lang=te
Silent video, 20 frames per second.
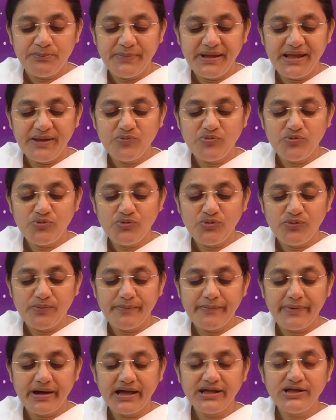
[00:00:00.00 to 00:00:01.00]
మేము
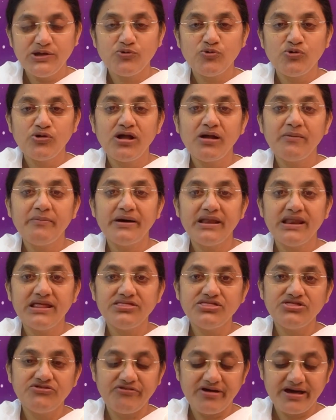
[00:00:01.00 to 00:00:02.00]
మా యోగ
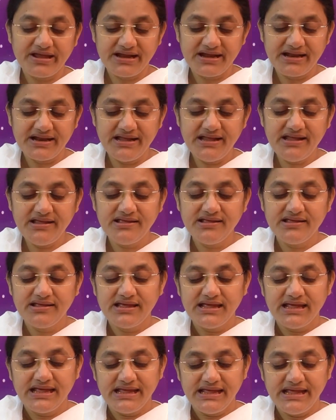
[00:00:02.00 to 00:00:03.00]
బలం ద్వారానే
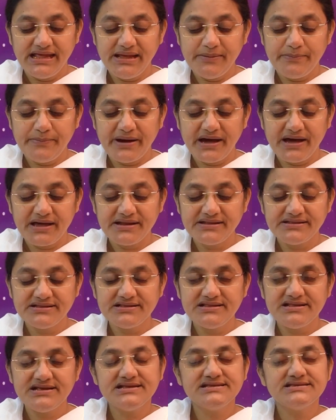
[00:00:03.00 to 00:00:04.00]
ఈ
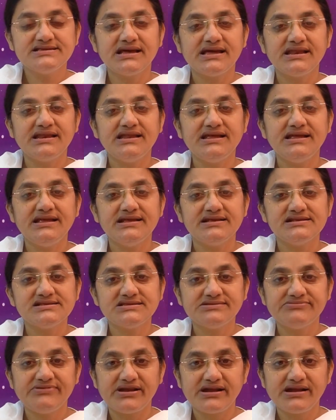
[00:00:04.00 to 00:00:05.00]
భారతదేశాన్ని
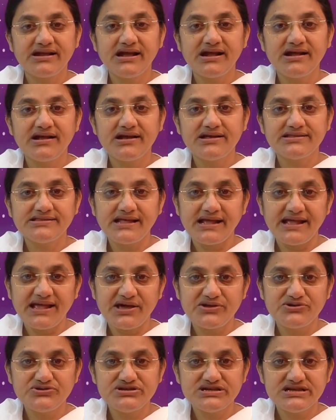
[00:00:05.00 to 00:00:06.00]
స్వర్గంగా
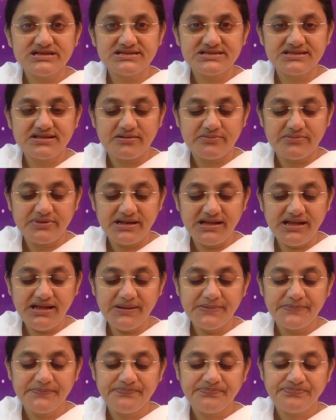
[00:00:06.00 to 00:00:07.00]
తయారు చేస్తామని
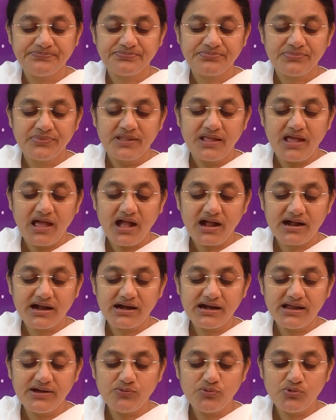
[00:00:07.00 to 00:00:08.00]

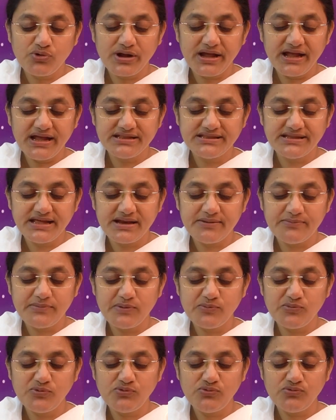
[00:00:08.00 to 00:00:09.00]
అక్కడ ఒకే
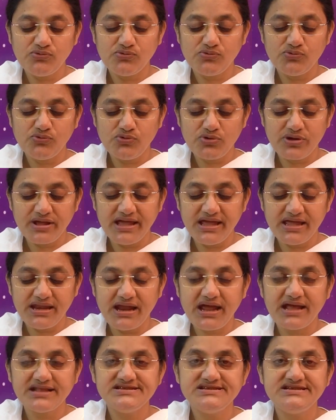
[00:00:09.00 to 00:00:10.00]
ధర్మము ఒకే
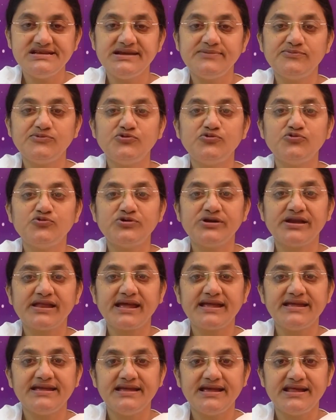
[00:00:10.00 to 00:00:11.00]
రాజ్యము
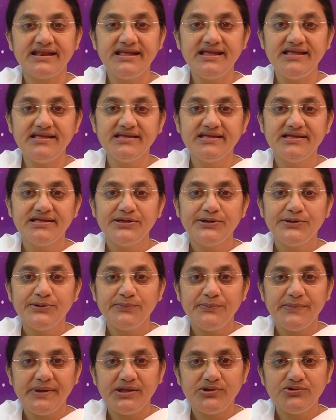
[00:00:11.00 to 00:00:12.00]
ఉంటాయి అని
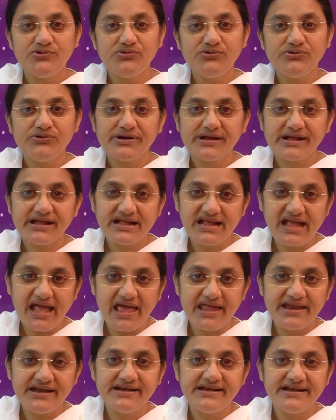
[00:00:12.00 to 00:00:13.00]
మీరు
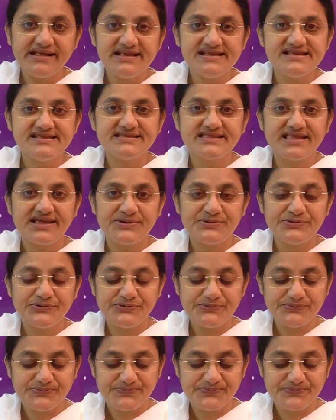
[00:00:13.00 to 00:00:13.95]
గ్యారంటీ ఇస్తారు